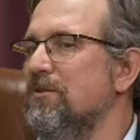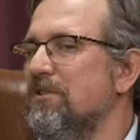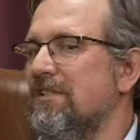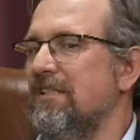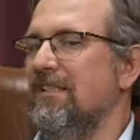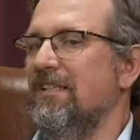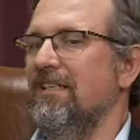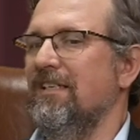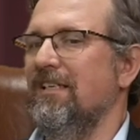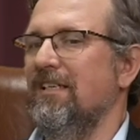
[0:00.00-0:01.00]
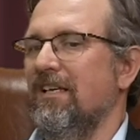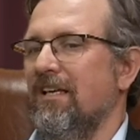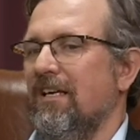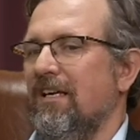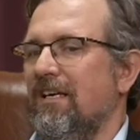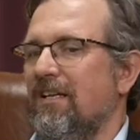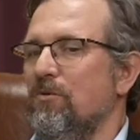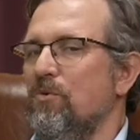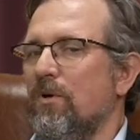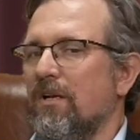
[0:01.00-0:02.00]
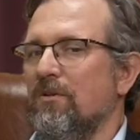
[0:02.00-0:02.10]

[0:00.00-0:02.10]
uno se siente en un lugar